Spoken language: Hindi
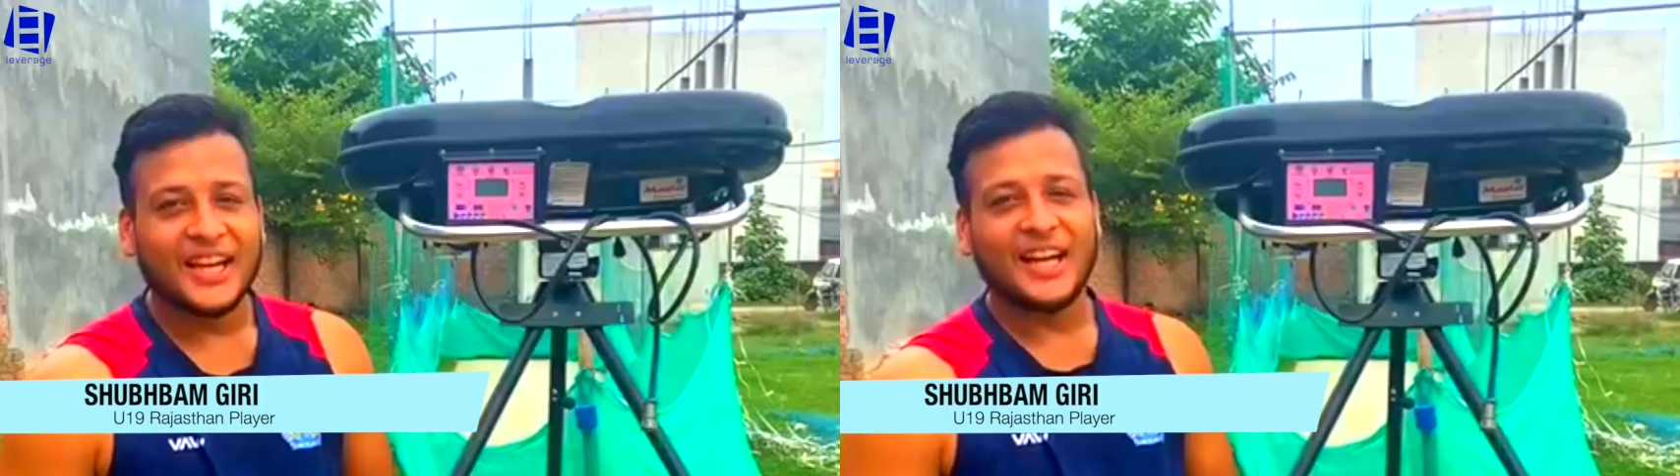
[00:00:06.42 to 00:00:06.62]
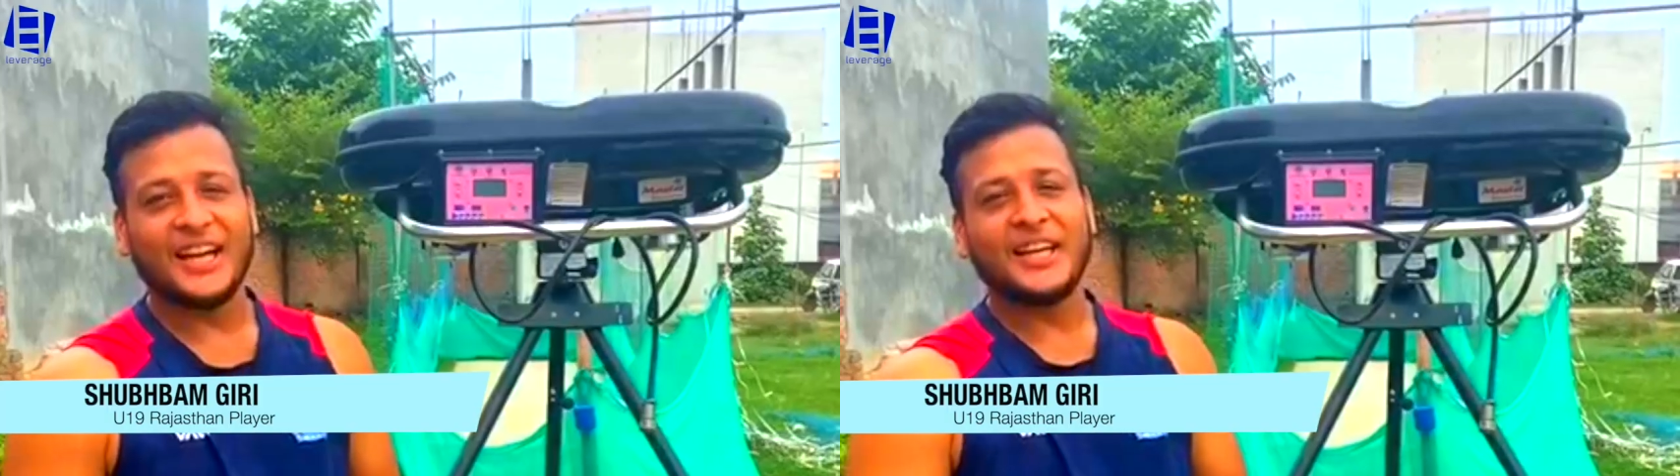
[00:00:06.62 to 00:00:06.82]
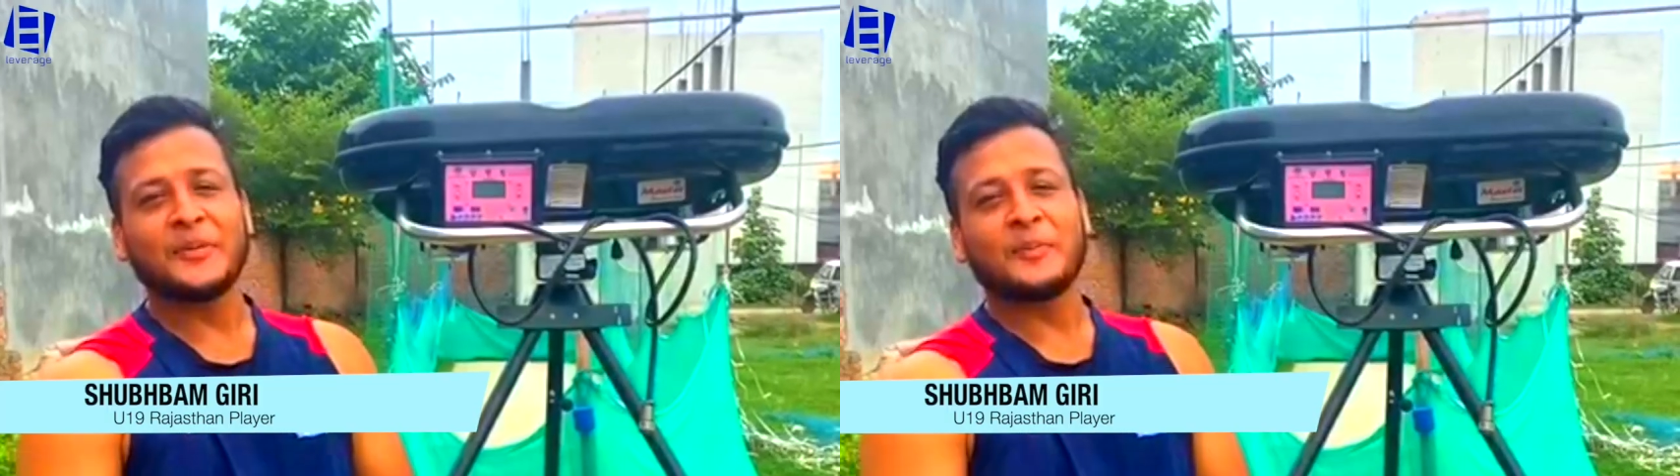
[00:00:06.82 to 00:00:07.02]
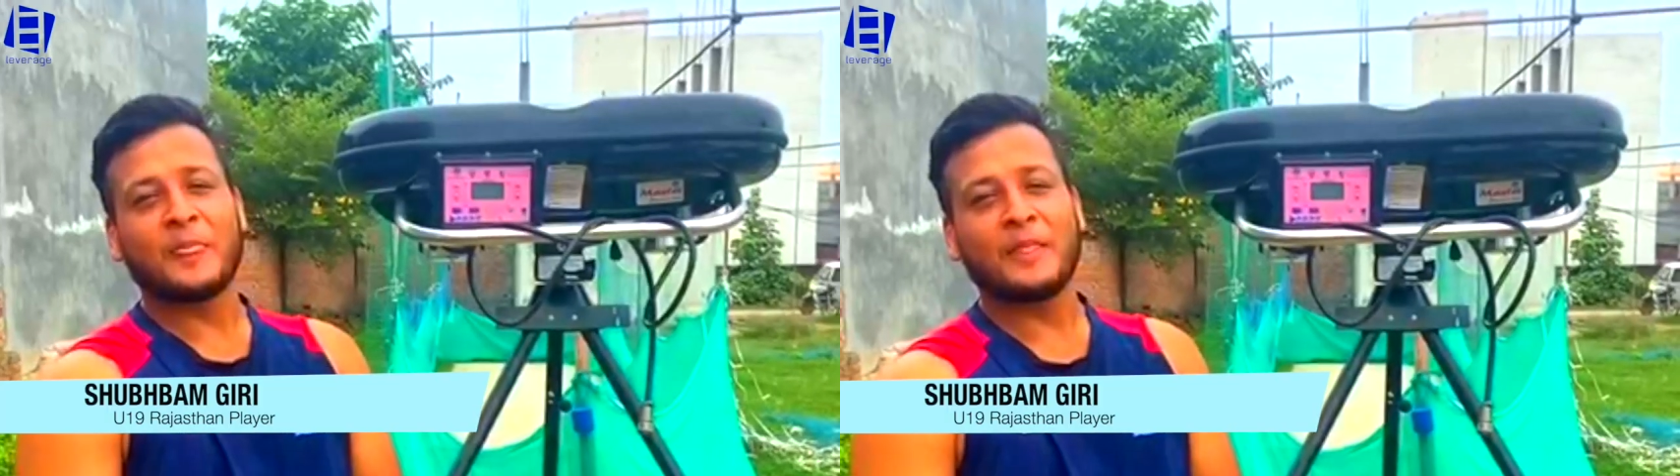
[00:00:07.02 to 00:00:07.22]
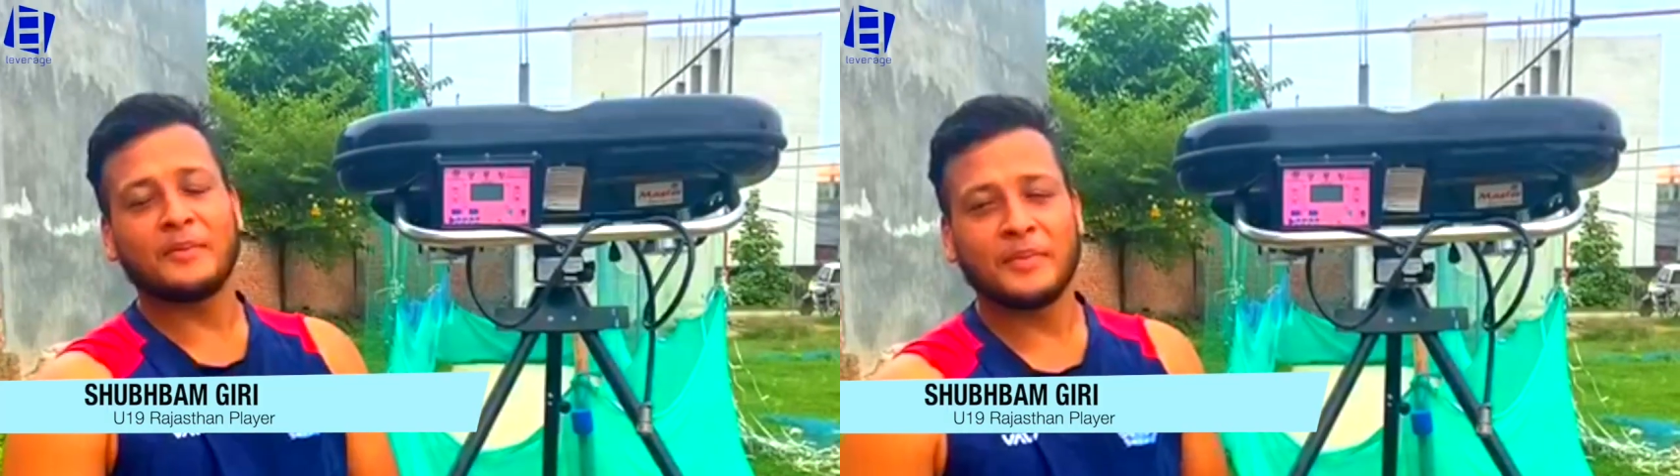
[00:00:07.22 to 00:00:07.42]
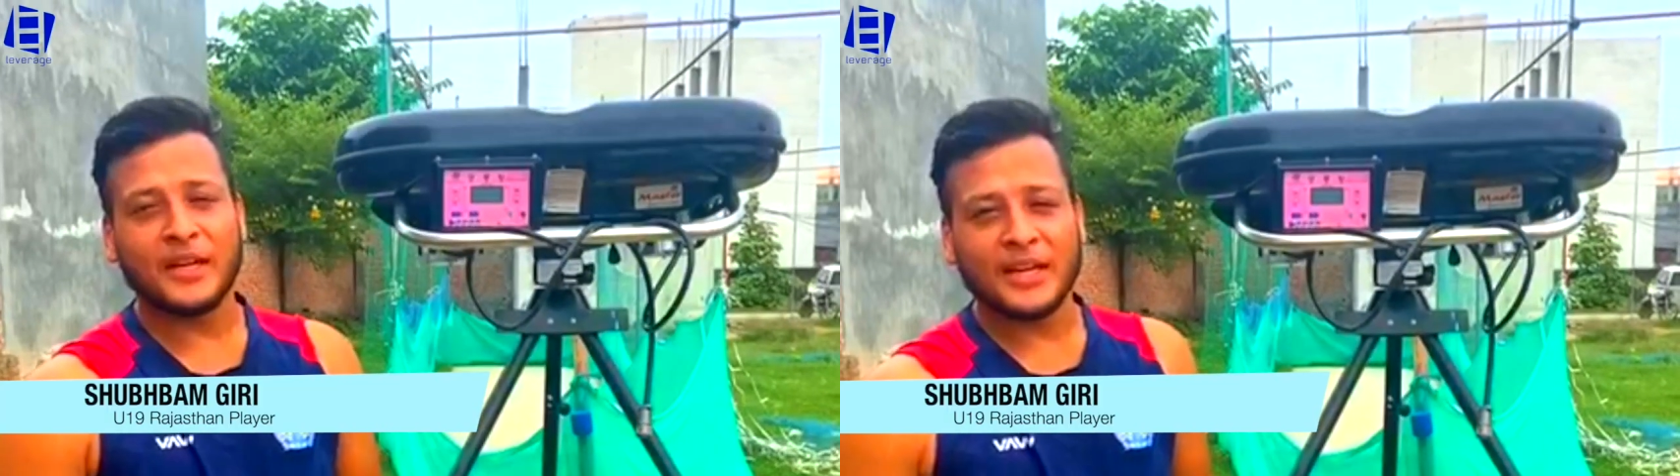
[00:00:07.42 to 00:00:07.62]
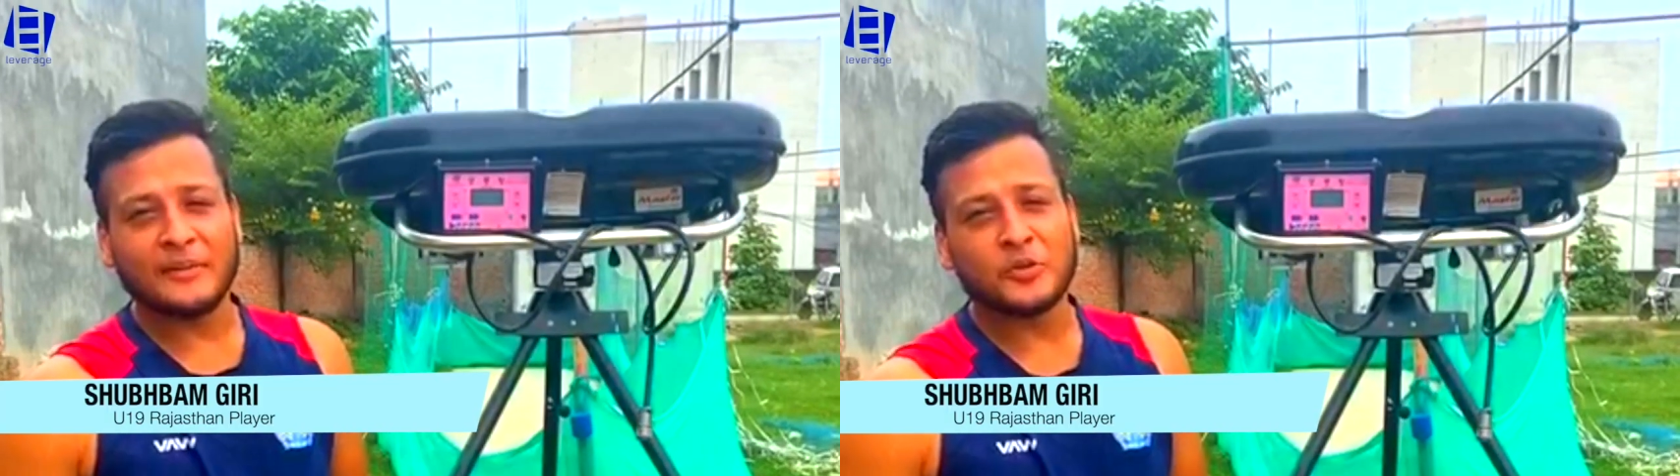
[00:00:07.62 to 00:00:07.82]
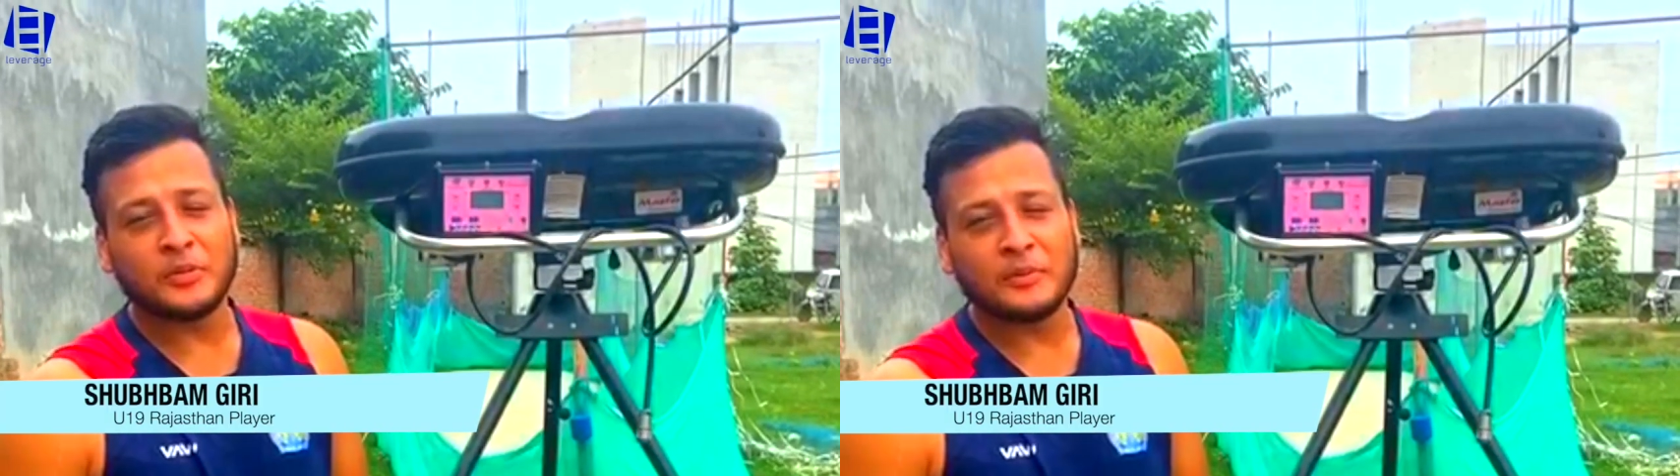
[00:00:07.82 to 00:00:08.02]
हाय मेरा नाम
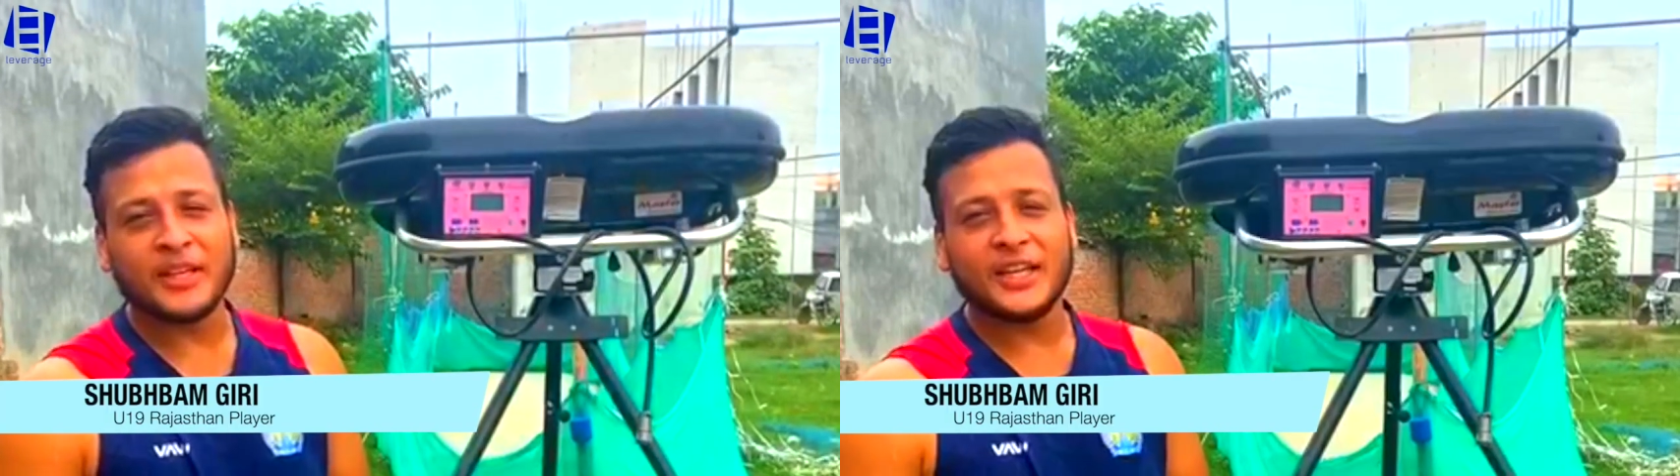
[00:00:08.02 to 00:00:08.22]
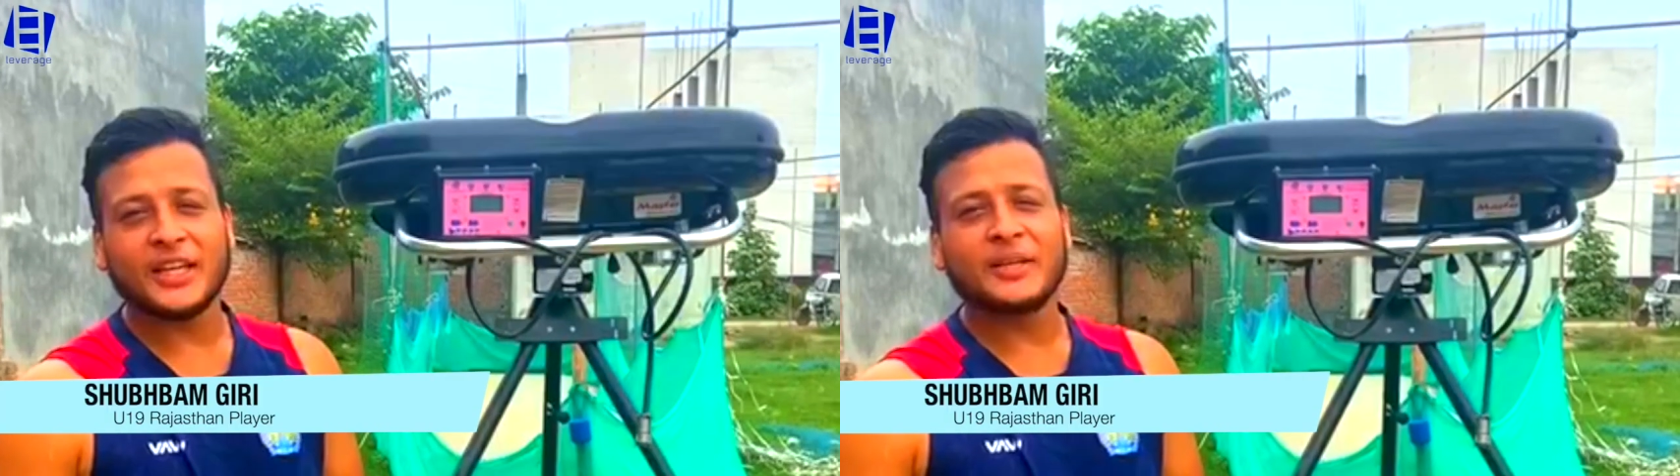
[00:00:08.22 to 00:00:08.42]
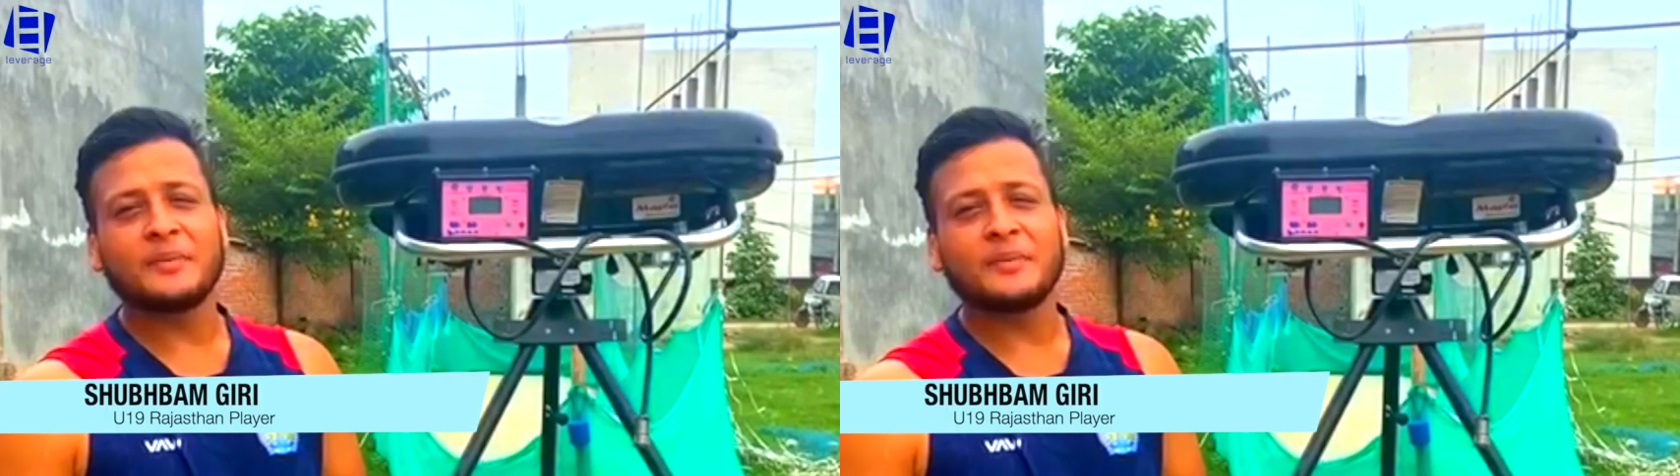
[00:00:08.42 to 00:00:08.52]
शुभम गिरी है